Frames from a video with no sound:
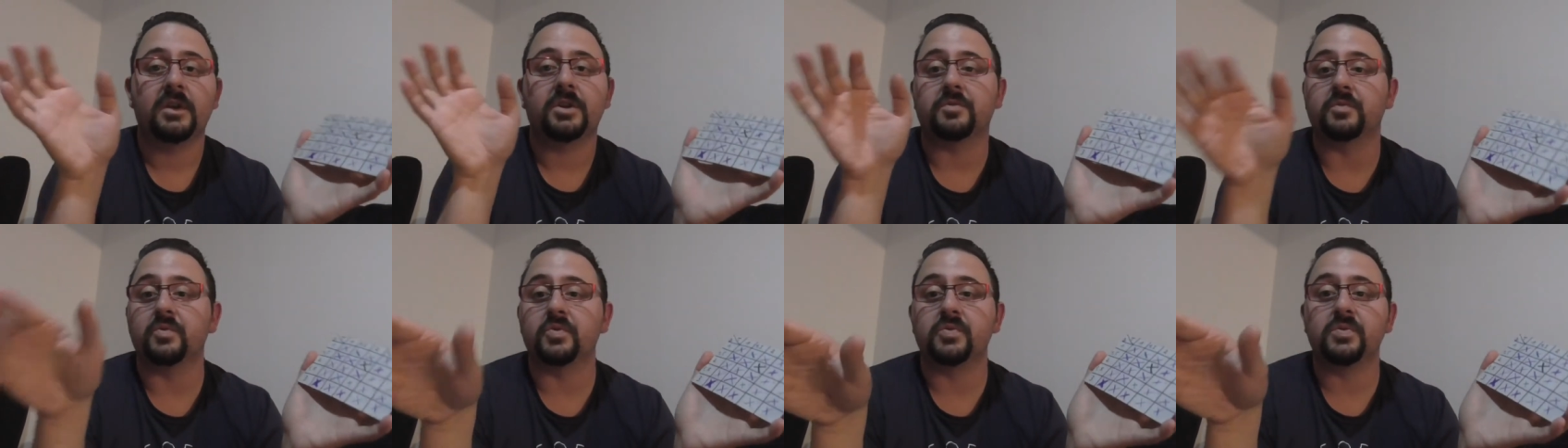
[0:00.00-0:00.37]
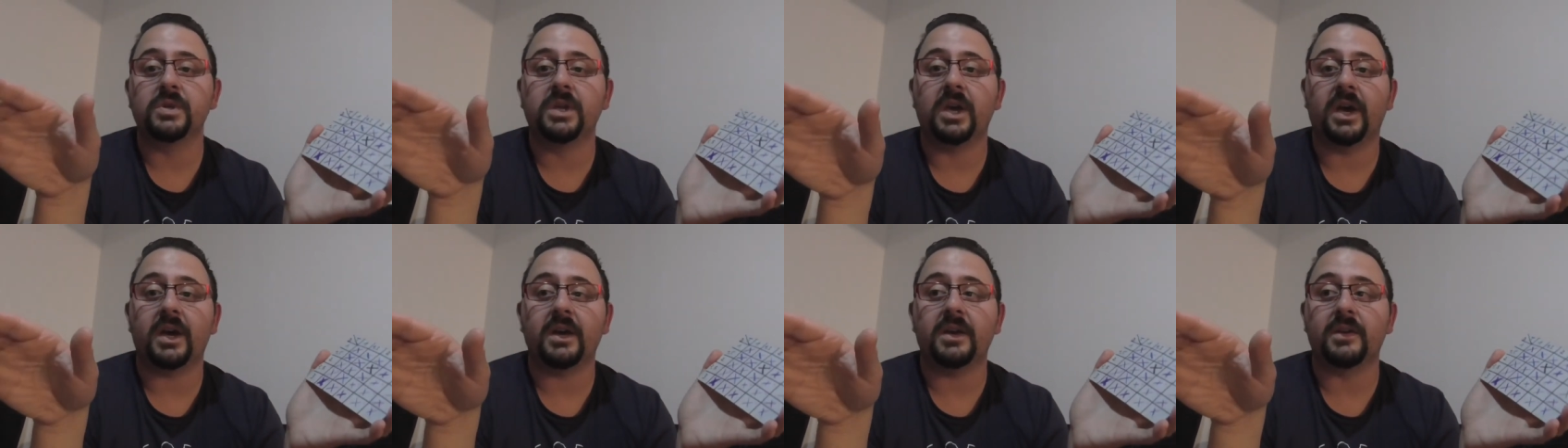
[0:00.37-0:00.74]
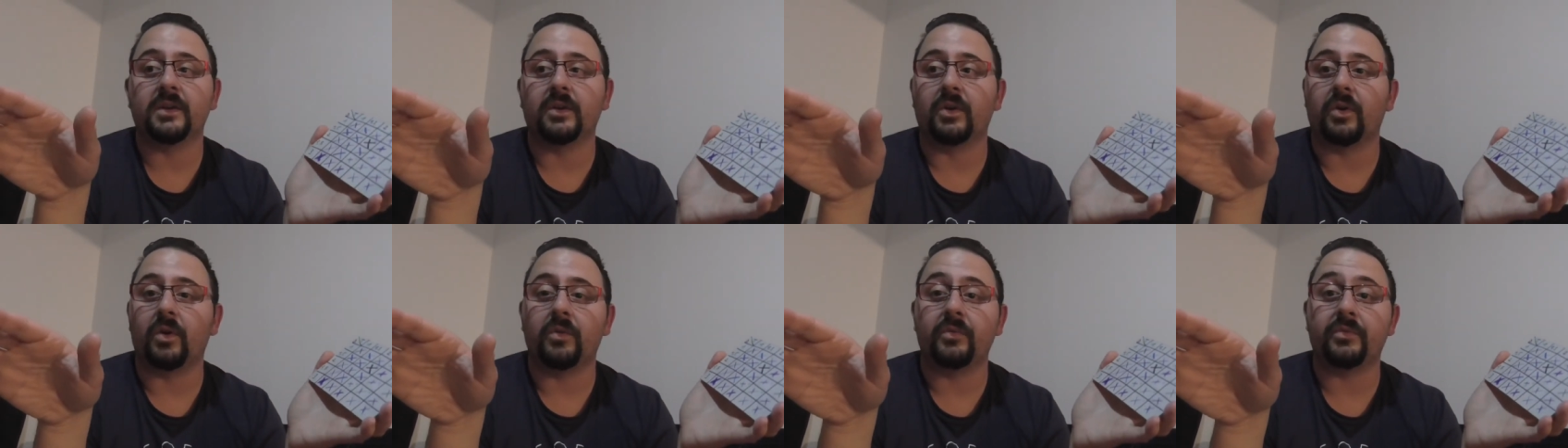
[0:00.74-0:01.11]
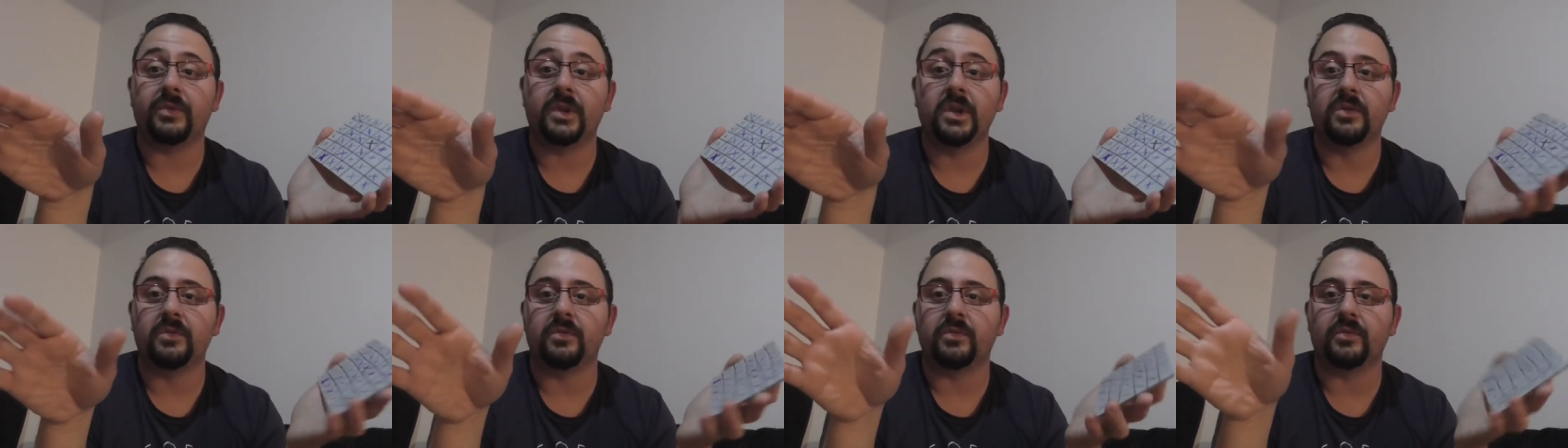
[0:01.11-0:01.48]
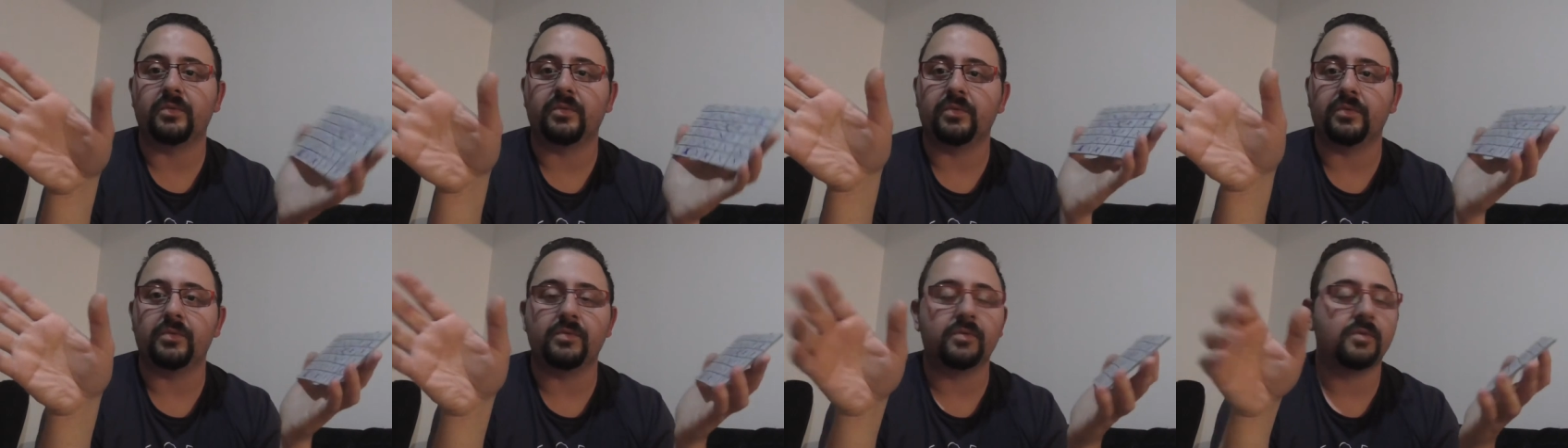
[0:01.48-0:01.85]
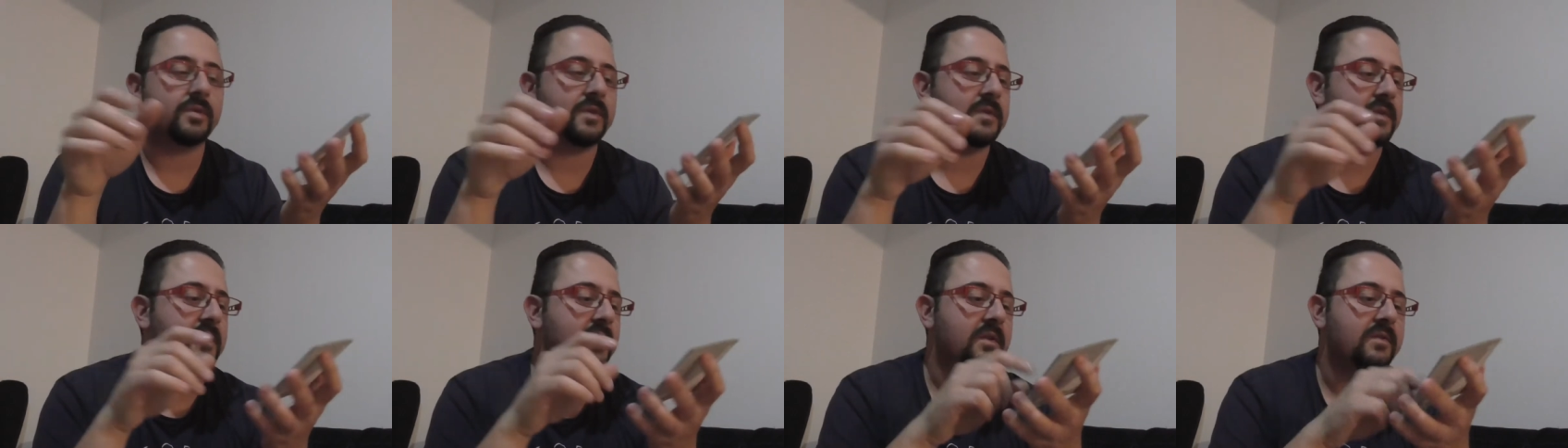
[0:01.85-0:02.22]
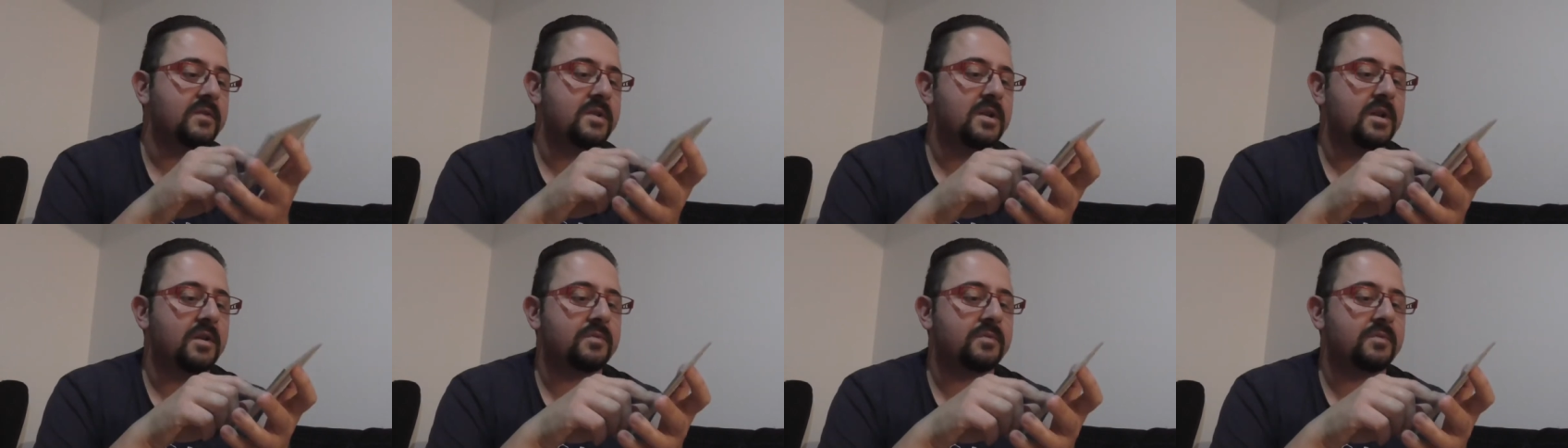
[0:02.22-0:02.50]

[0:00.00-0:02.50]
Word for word: je me suis garé euh, en ville, donc vous connaissez la ville,